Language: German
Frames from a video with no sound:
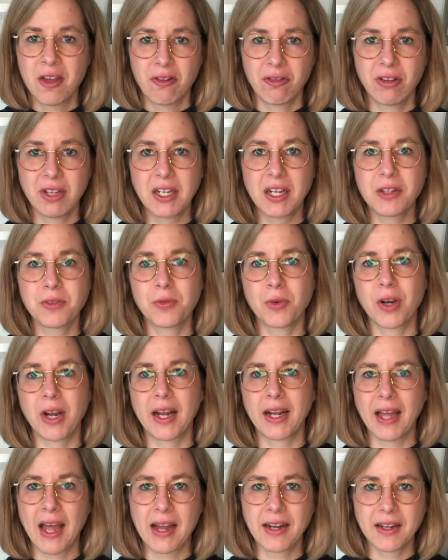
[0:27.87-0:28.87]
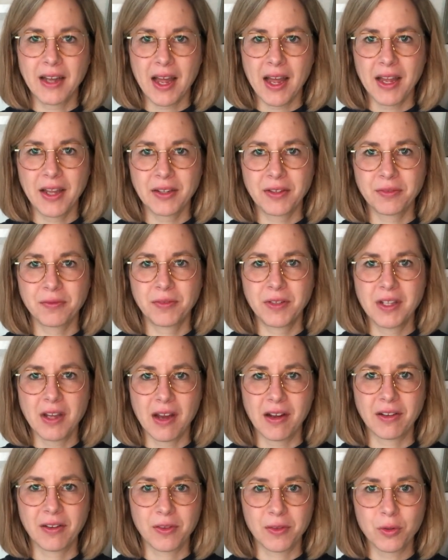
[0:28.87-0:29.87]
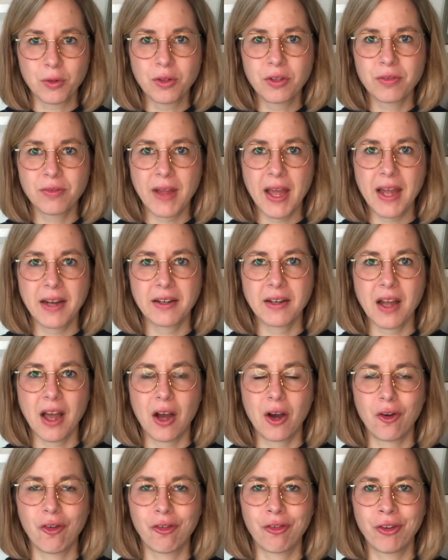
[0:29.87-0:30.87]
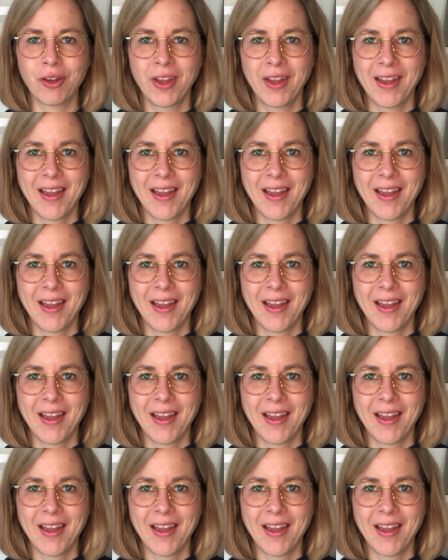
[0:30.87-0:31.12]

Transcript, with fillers: wirklich von einer Krankheit wieder gesund werden auf